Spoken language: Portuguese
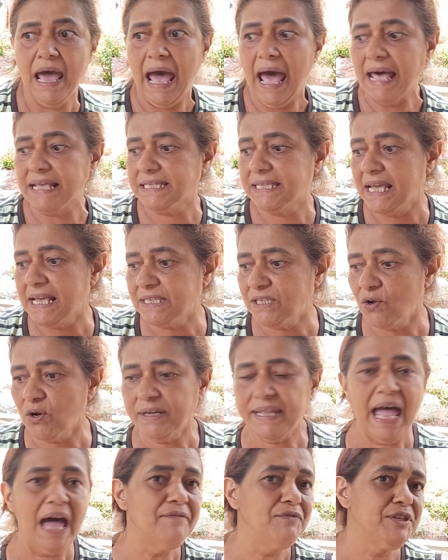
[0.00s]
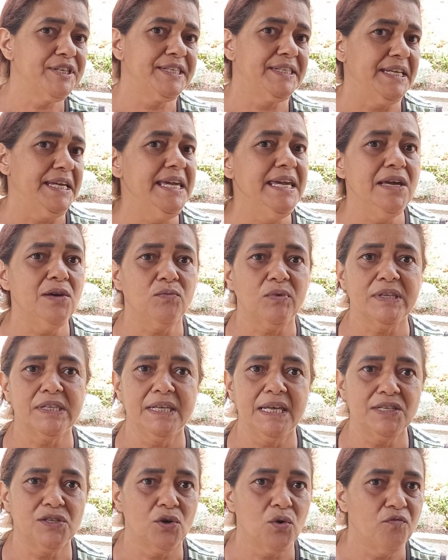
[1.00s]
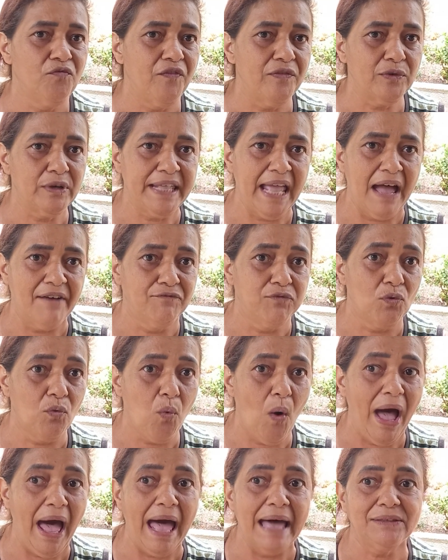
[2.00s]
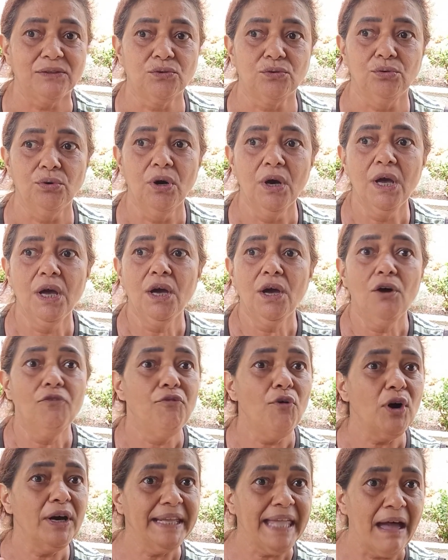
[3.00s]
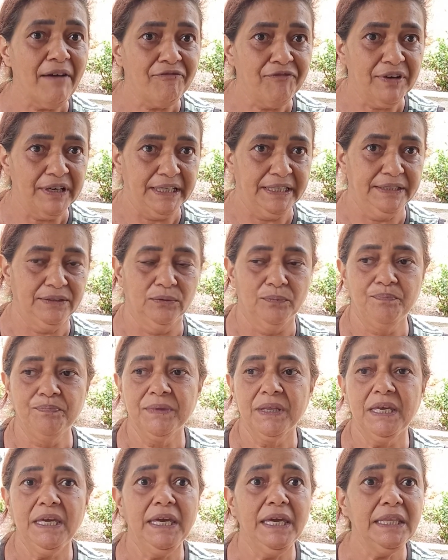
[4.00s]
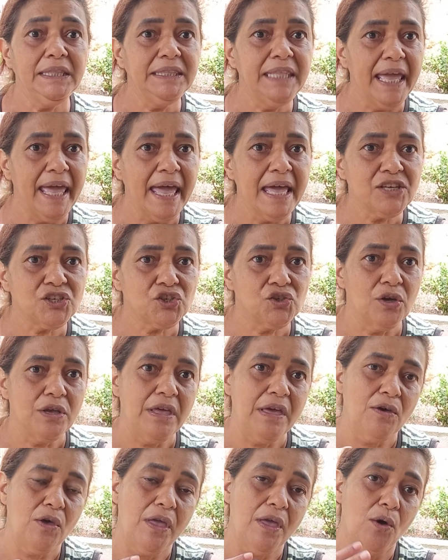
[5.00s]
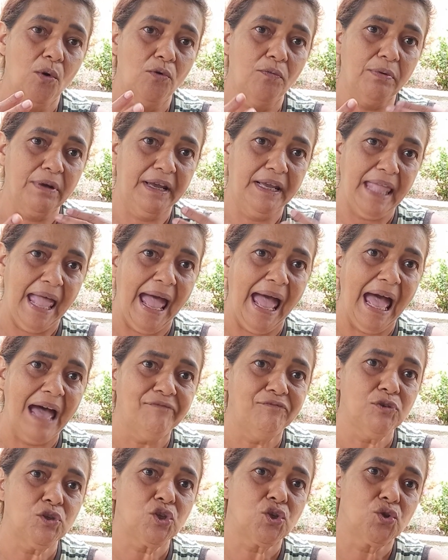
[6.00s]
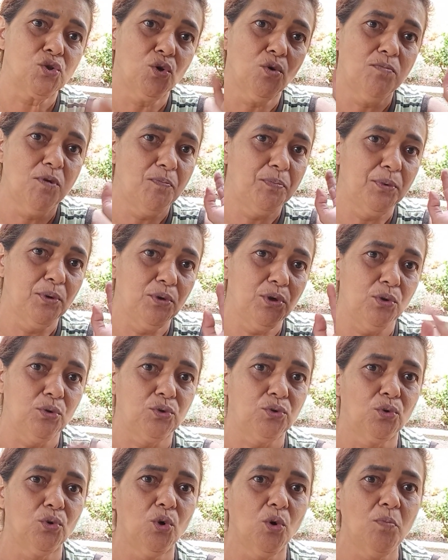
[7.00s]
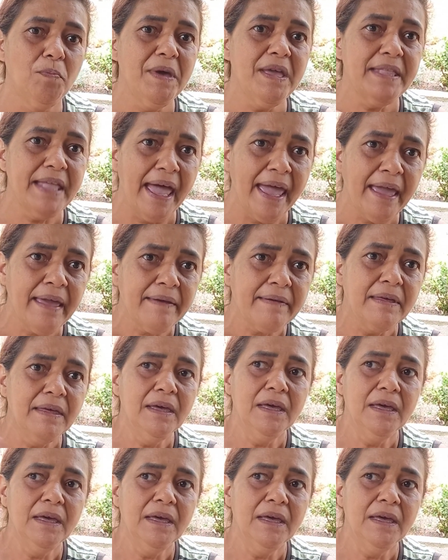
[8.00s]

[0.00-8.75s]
Às vezes eu gravo cinco, às vezes eu gravo quatro. Vou gravando e deixo, eu gravo, subo pro YouTube, né?